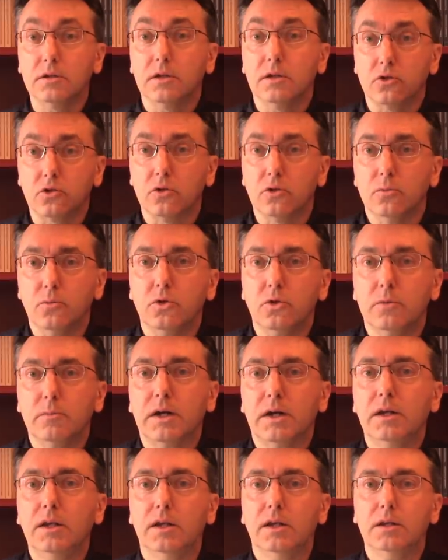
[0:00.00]
que son muy
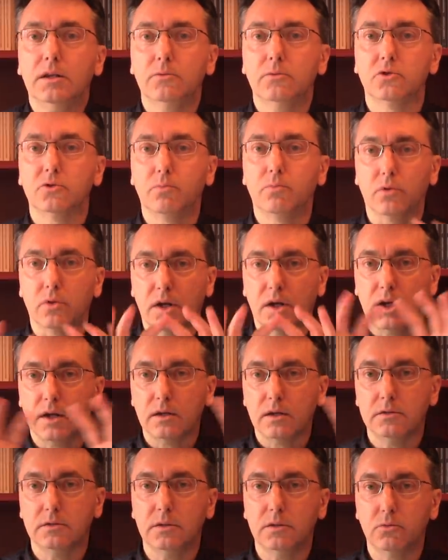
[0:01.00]
imaginativos,
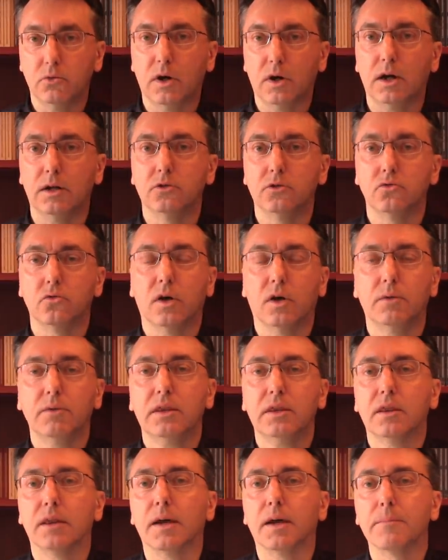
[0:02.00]
podrán dibujar en su
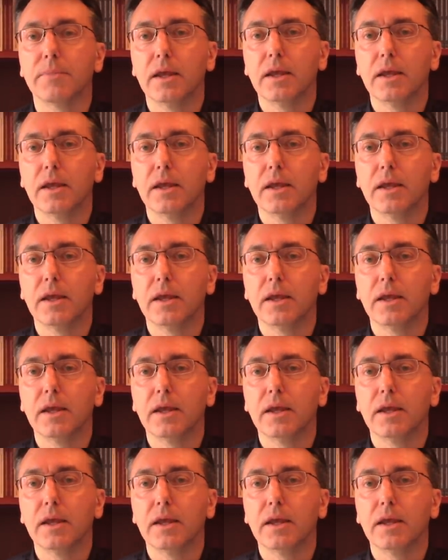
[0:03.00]
cabeza.